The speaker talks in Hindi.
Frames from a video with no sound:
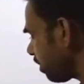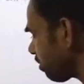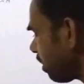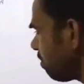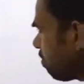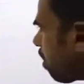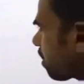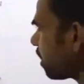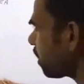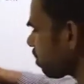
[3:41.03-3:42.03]
इस
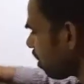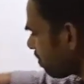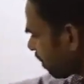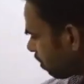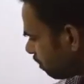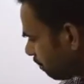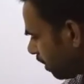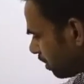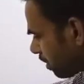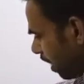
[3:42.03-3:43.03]
इम्पॉर्टेंट टॉपिक को
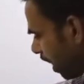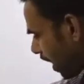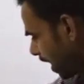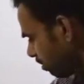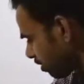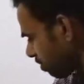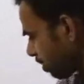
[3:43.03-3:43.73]
फ्रेंड्स आराम से